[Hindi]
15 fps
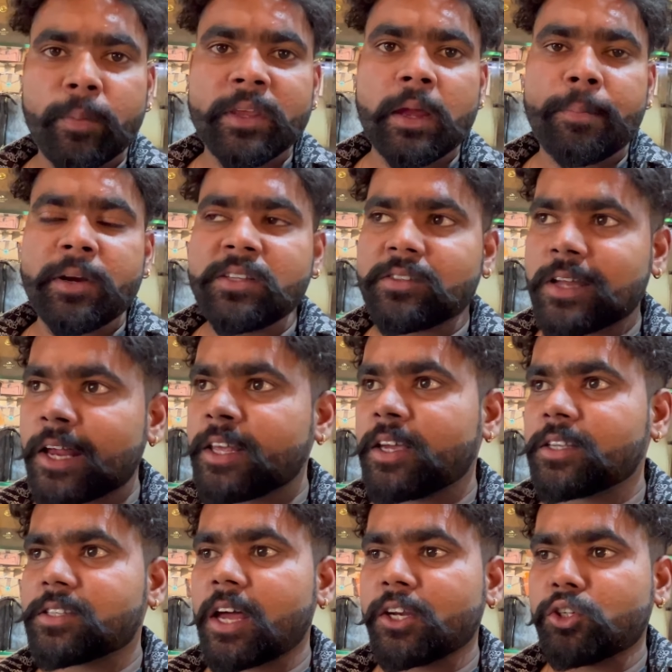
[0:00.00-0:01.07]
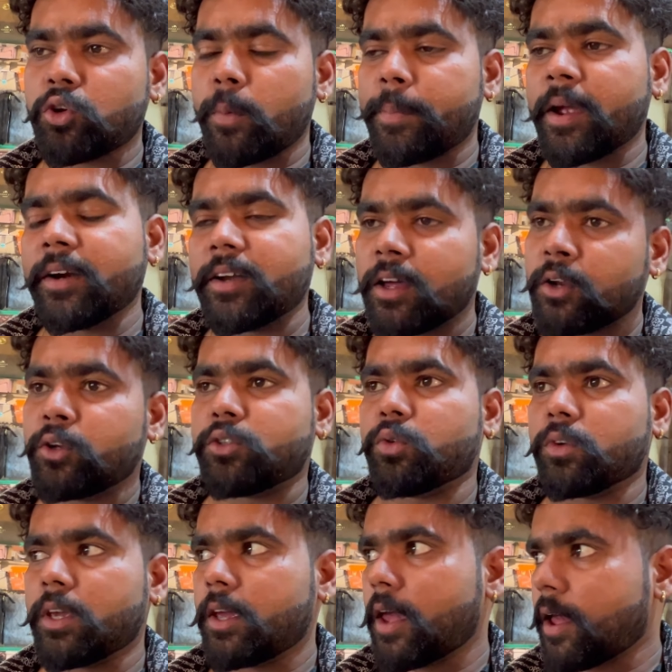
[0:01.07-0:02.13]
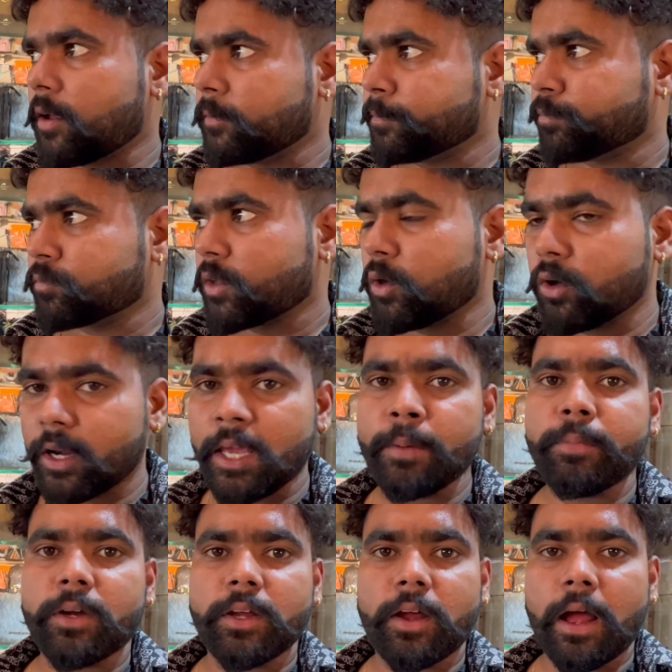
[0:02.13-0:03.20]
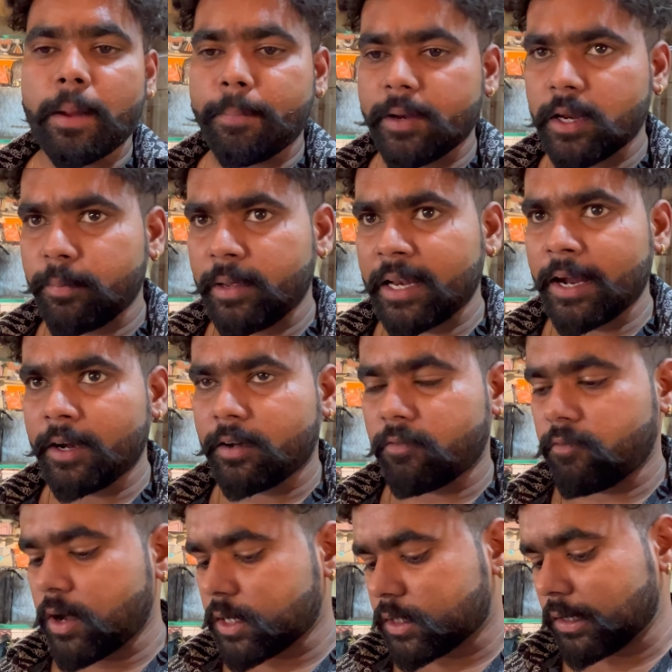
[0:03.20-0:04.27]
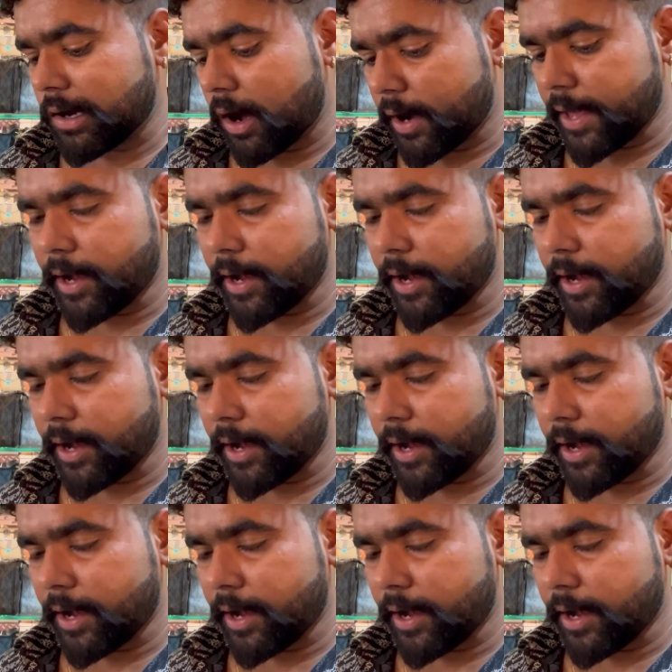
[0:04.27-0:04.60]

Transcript: भाई अपनी सारी की सारी शॉपिंग डन हो चुकी है और इब पापा ने मिला है वक्त खाने